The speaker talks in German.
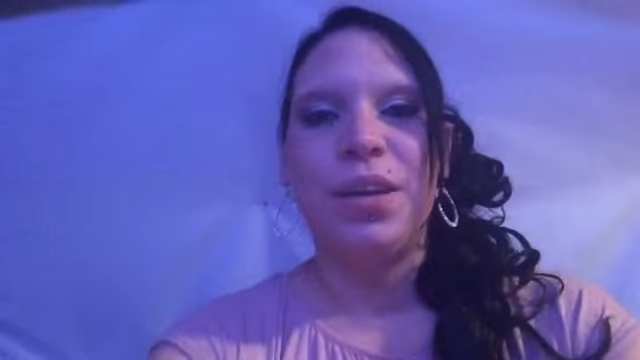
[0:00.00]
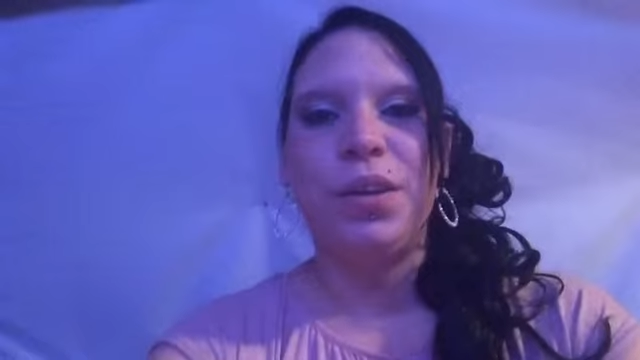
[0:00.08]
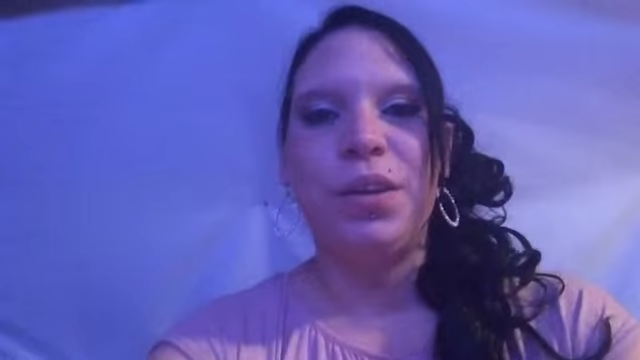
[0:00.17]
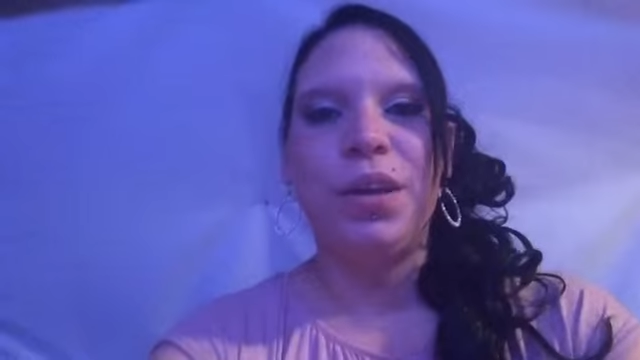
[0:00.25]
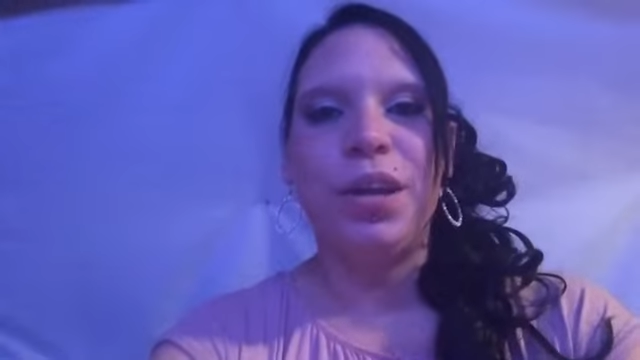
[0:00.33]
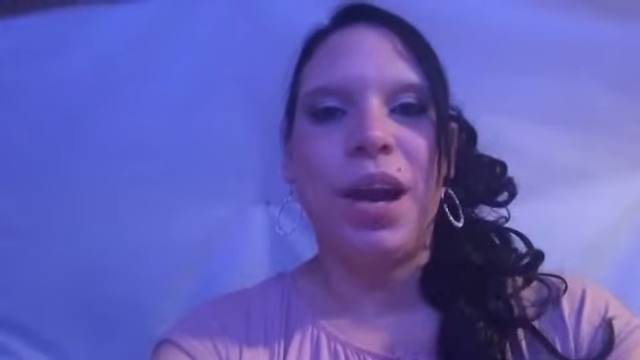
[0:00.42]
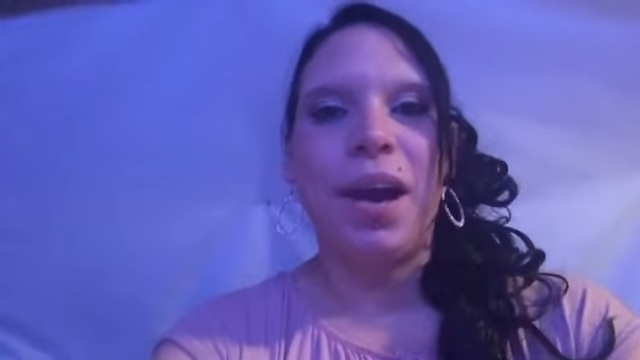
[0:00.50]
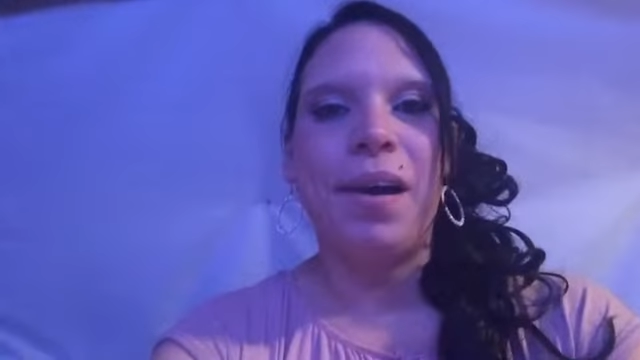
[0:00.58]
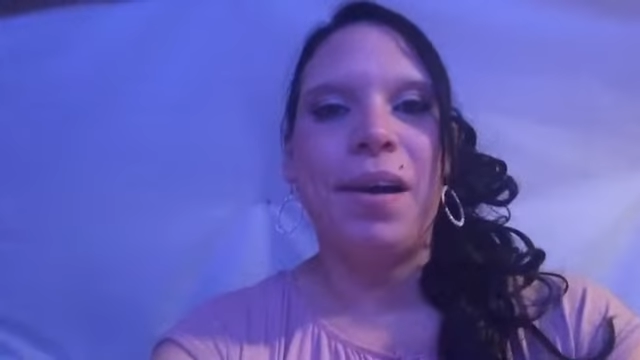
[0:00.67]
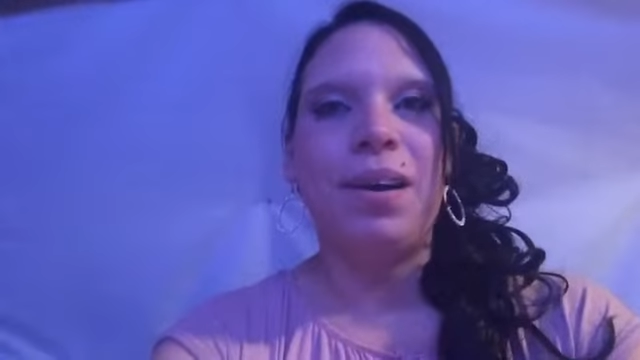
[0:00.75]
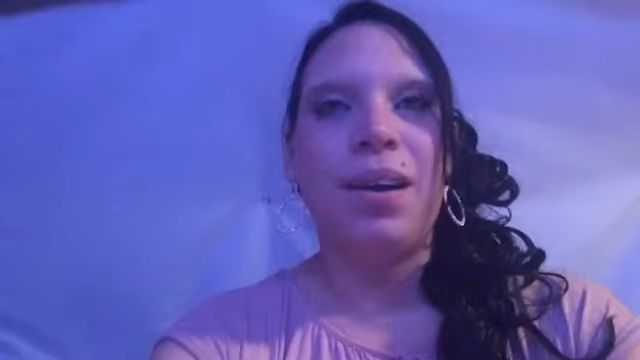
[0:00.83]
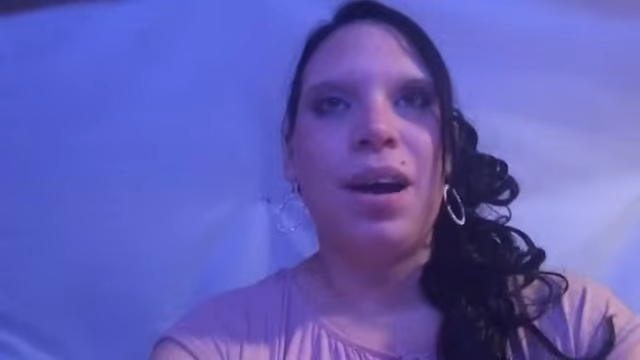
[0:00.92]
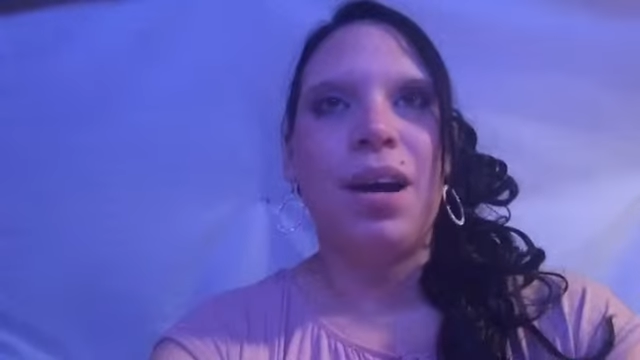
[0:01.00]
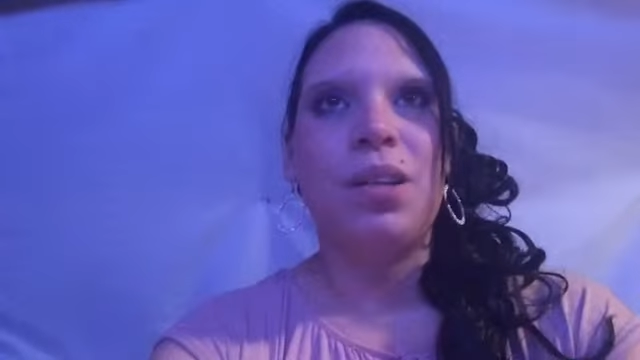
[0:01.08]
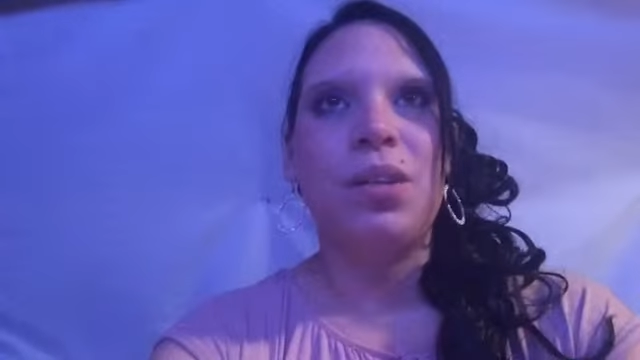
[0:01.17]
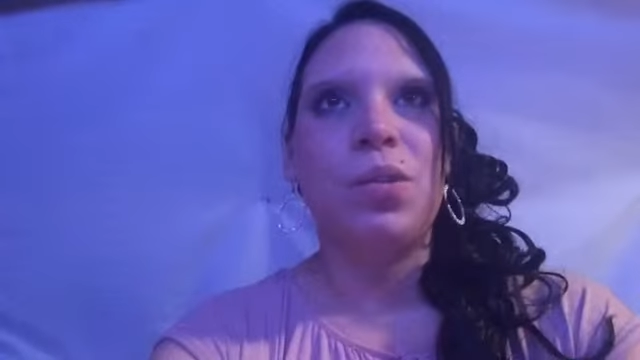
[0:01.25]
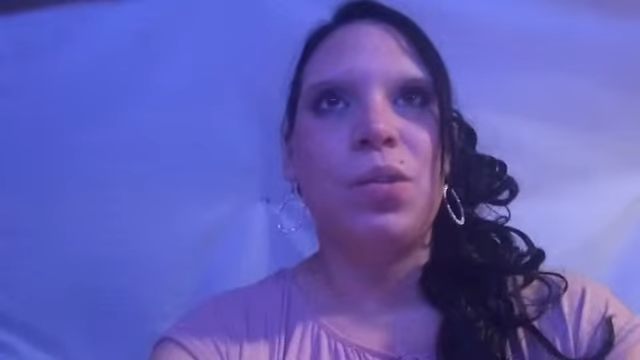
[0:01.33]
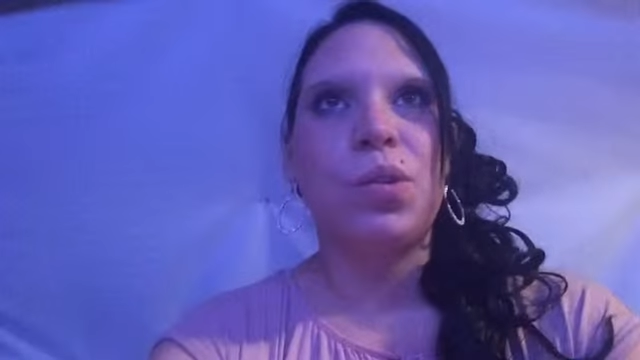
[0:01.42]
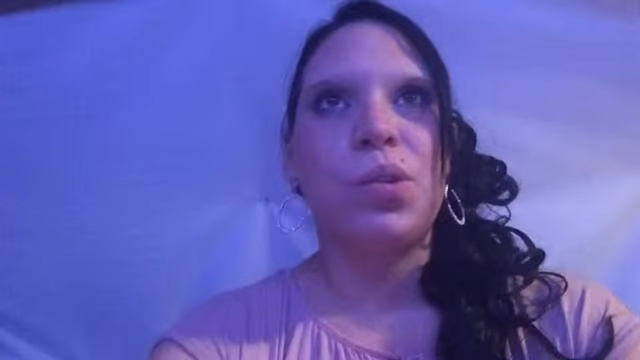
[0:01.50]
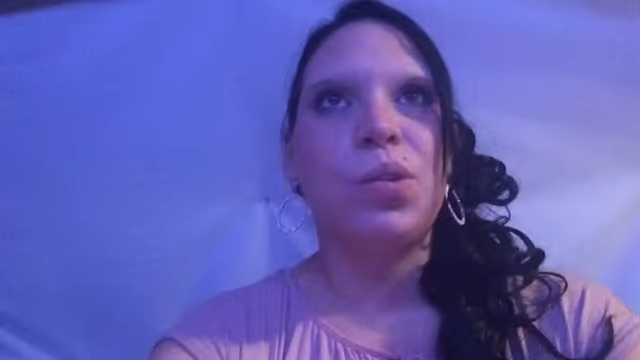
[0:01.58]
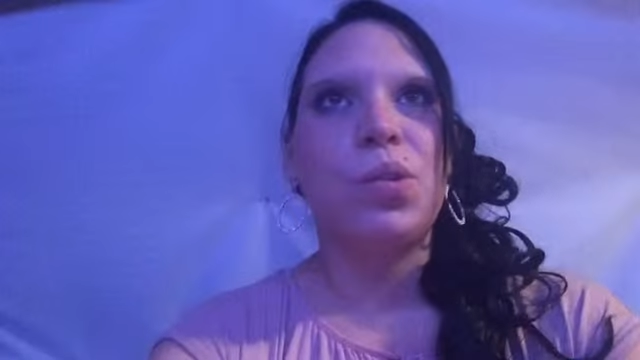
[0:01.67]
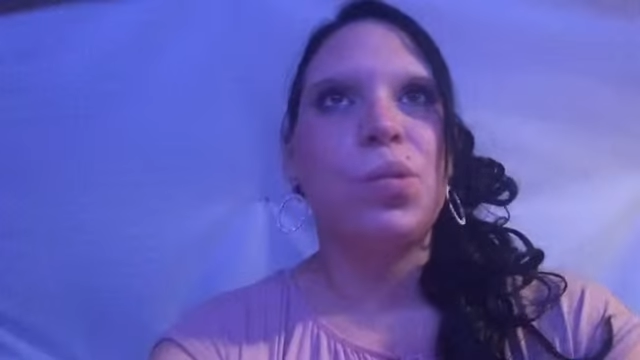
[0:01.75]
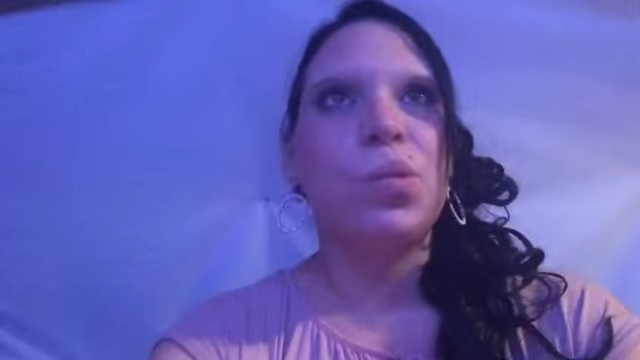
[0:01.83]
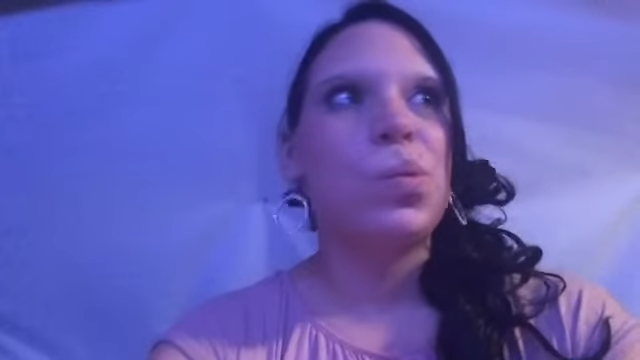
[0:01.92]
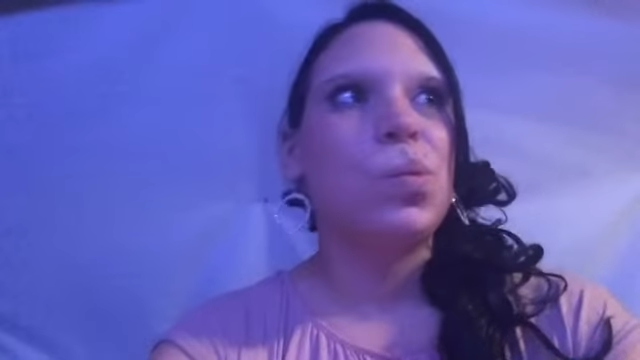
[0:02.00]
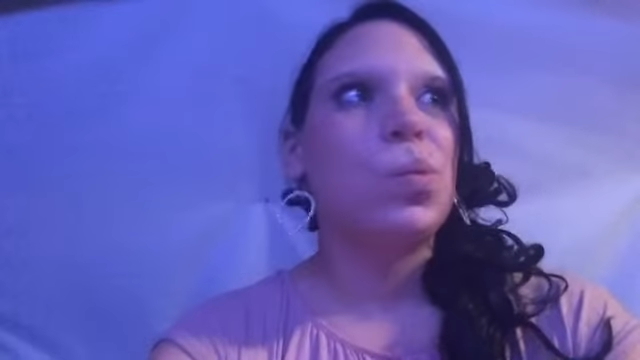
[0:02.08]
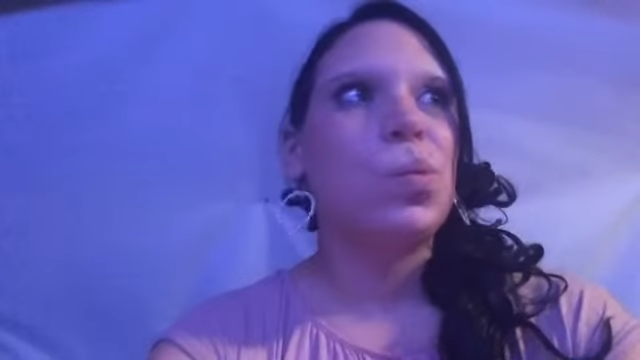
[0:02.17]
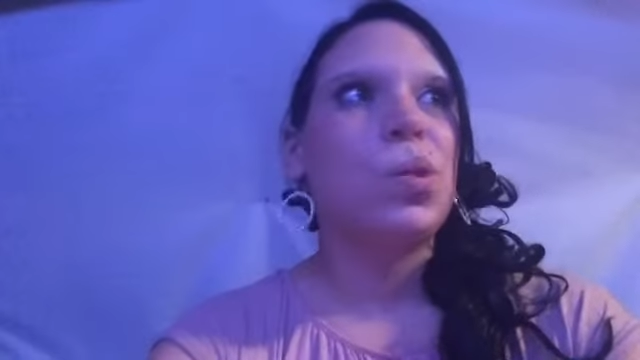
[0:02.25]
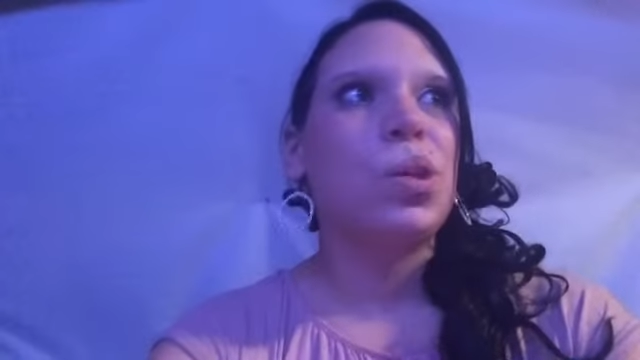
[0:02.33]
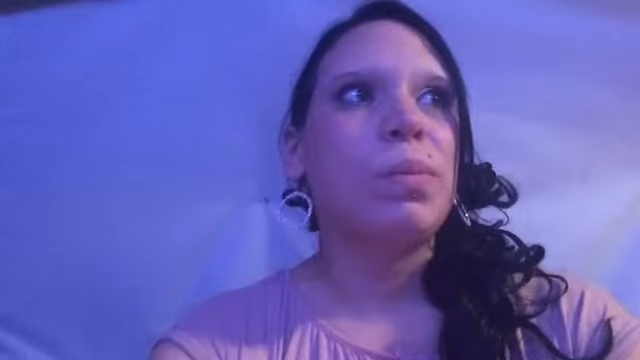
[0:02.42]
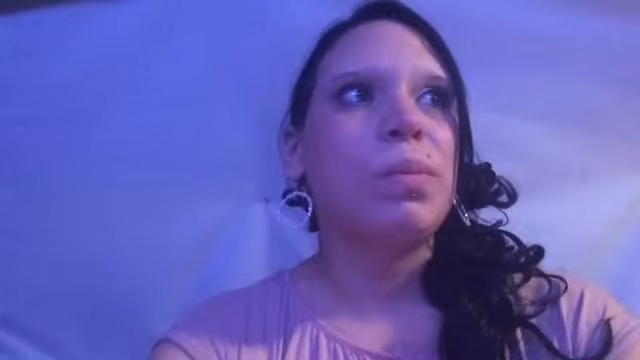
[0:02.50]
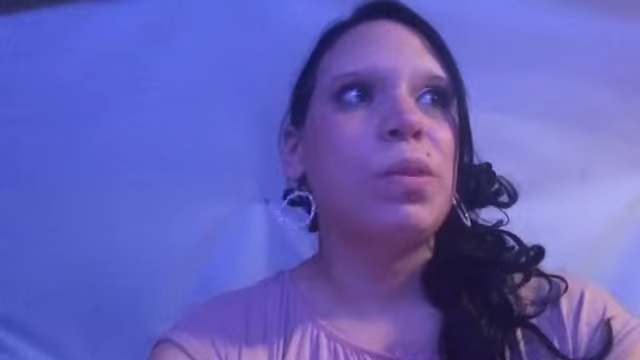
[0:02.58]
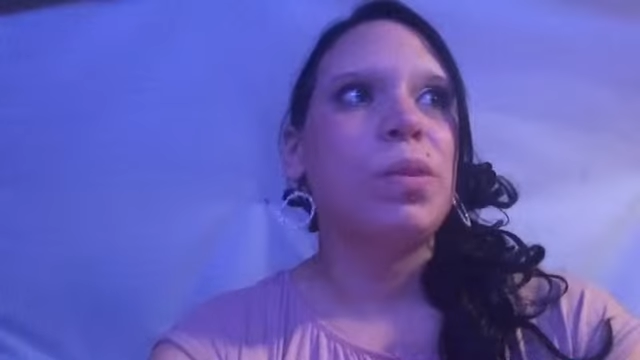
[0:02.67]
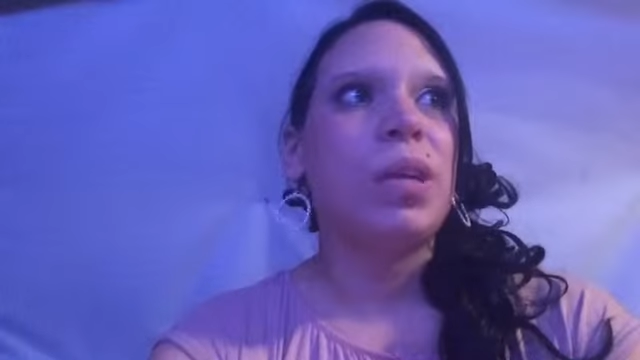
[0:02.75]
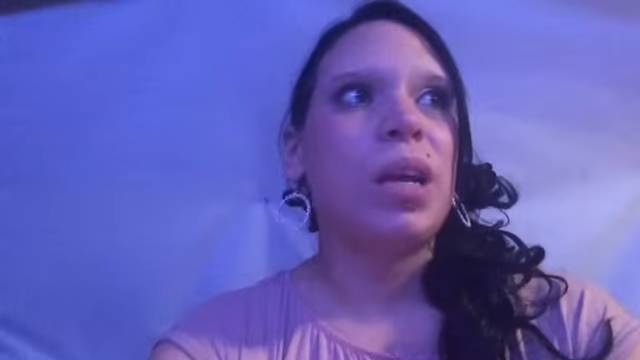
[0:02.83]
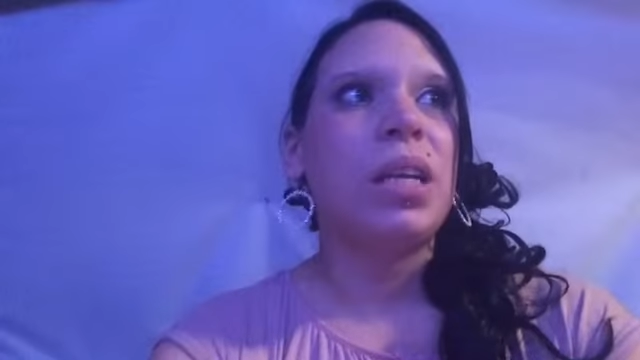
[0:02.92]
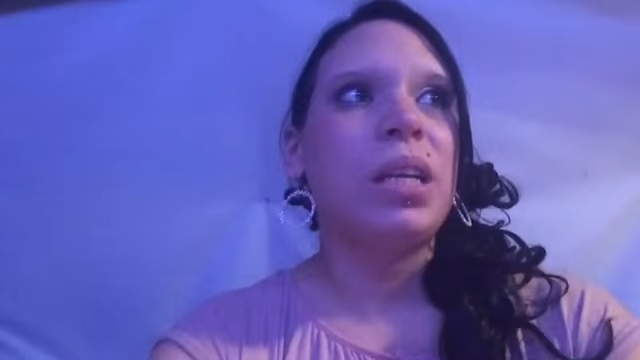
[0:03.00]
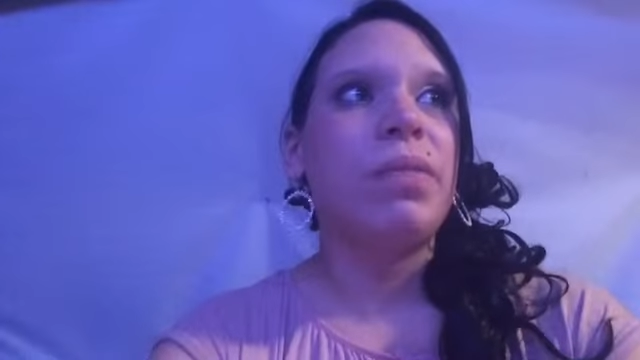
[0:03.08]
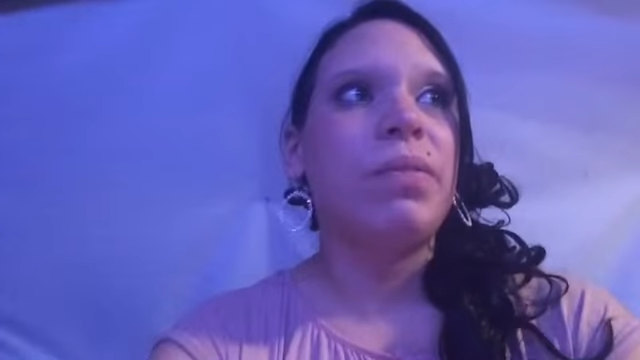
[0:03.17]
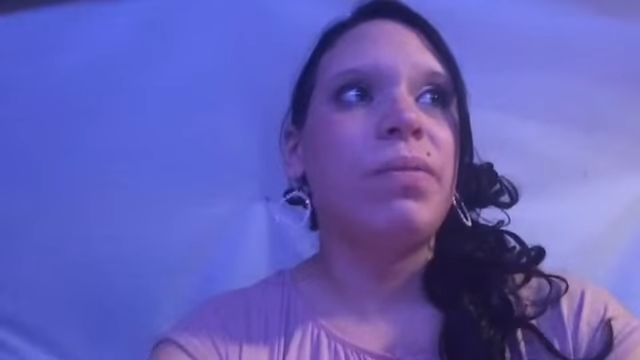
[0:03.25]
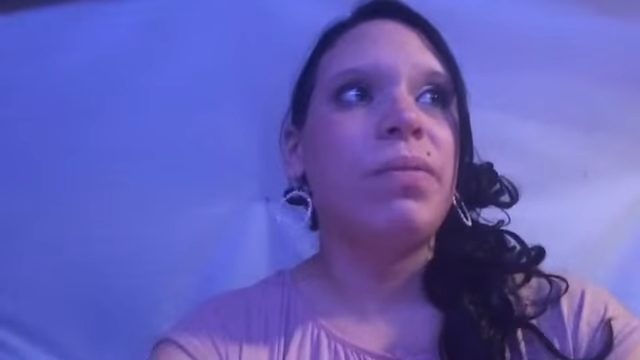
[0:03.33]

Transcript: Ja, ansonsten gibt es auch gar nicht